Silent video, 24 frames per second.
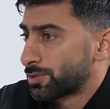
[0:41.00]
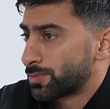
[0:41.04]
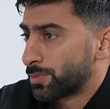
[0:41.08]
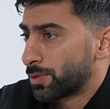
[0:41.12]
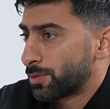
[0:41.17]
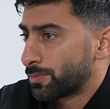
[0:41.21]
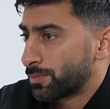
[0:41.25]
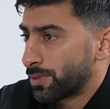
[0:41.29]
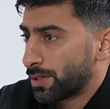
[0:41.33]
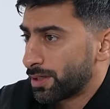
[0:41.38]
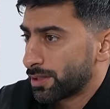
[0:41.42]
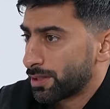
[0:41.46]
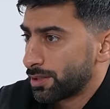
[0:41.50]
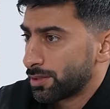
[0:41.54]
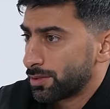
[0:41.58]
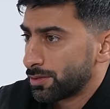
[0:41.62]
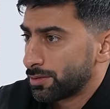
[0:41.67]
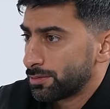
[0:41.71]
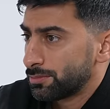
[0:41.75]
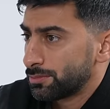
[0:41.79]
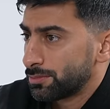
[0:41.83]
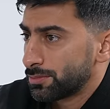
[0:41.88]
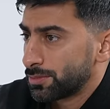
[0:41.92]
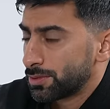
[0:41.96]
يشبهون بعض
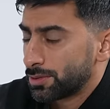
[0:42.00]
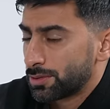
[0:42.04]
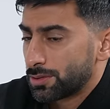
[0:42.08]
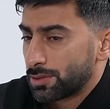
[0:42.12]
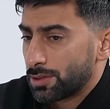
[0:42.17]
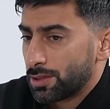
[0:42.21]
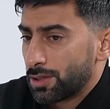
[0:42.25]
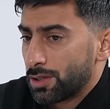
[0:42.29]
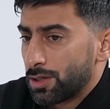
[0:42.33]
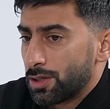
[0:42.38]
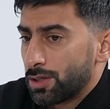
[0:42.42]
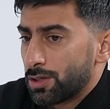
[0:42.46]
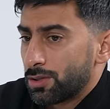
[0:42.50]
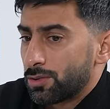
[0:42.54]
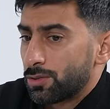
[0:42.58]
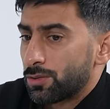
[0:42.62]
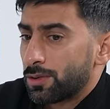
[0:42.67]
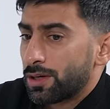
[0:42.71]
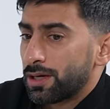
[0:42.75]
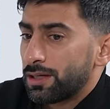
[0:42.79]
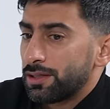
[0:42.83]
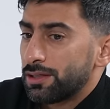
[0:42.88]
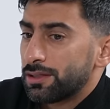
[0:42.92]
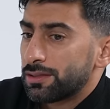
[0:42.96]
اليوم صحيح
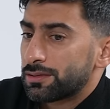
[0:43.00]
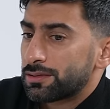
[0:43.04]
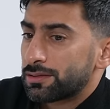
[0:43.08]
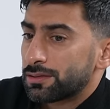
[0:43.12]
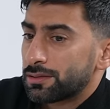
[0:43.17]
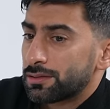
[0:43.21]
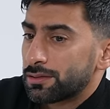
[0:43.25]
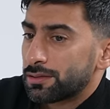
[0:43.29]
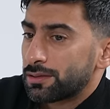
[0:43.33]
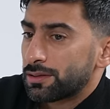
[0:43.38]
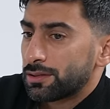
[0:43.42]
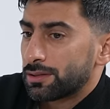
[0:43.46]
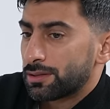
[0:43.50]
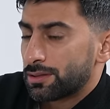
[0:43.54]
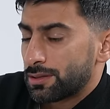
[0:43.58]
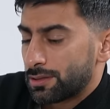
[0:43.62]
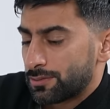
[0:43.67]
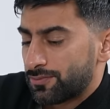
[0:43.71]
وخلت آه،